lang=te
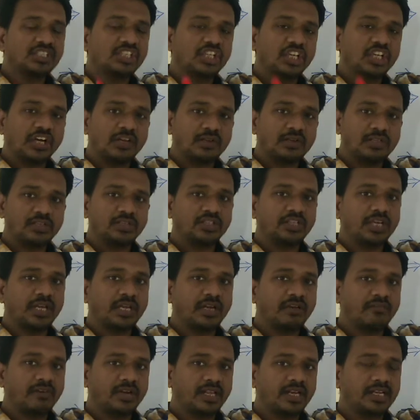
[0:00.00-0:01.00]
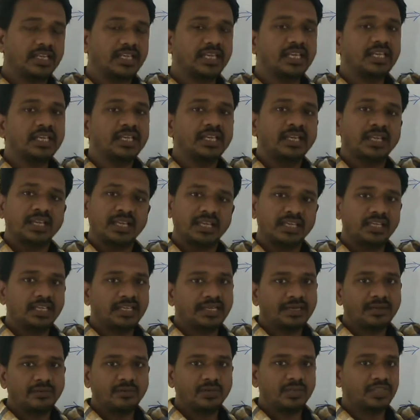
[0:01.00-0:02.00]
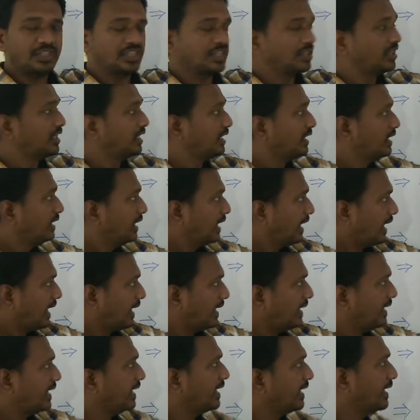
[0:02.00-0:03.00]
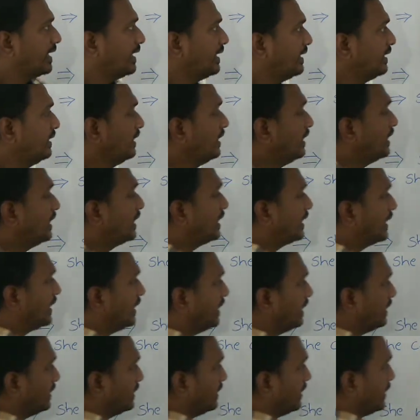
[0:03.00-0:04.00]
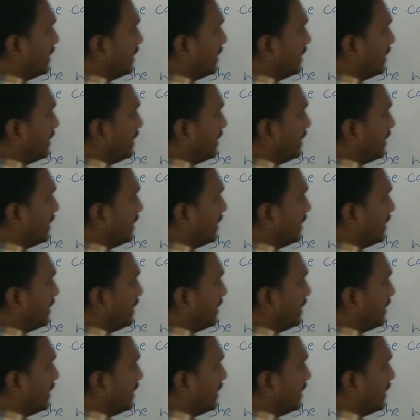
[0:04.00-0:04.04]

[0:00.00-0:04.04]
కాలేజీలో జాయిన్ అవ్వడానికి ఇక్కడికి వచ్చింది అంటే ఇక్కడ ఈ